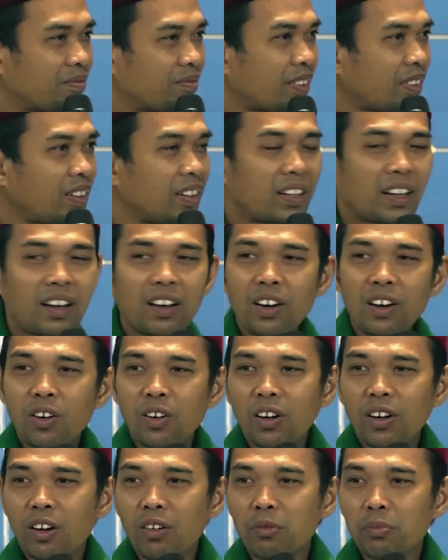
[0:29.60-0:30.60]
Jadi
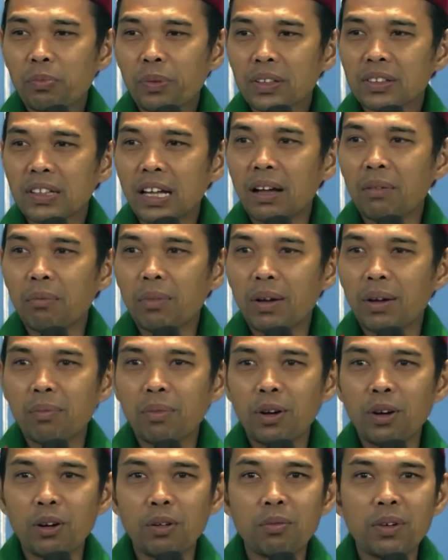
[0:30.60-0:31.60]
kalau kau pertama
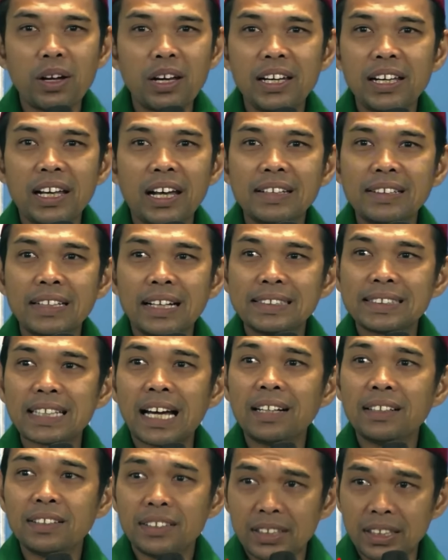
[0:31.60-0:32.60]
belum ngelihatnya
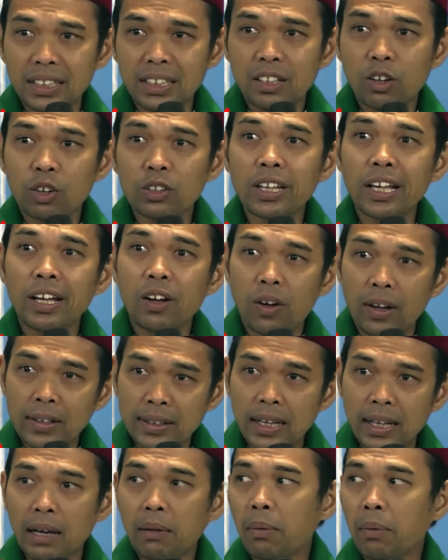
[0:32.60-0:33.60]
cantik, kau tengok
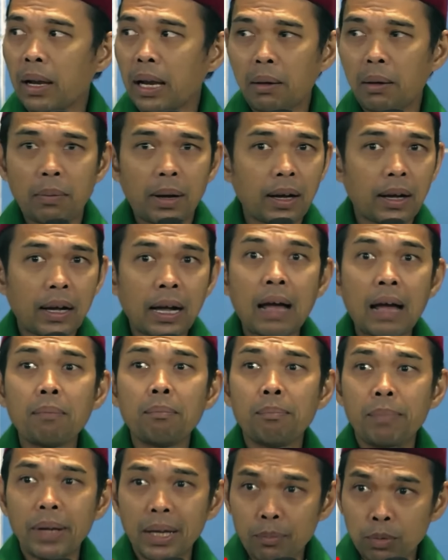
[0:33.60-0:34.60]
aja lama-lama.
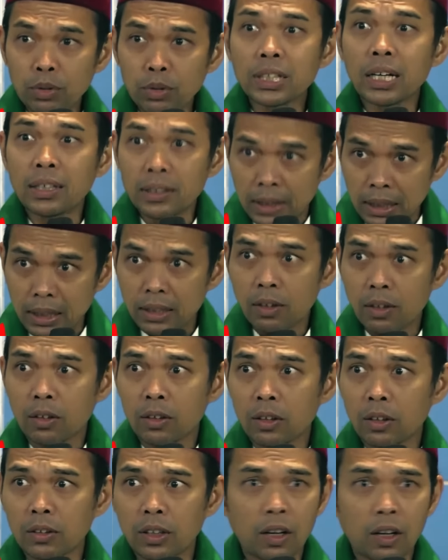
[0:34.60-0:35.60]
Kambing pun cantik
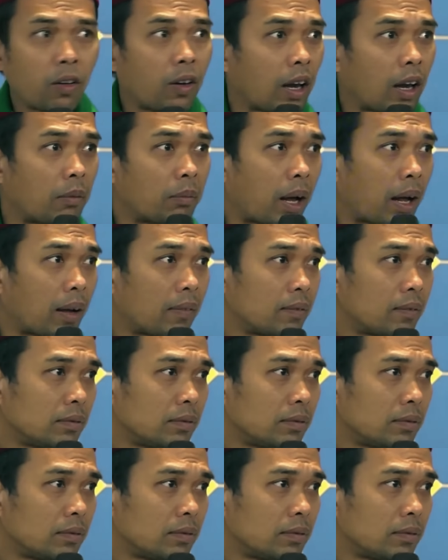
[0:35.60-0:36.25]
kalau kau tengok lama.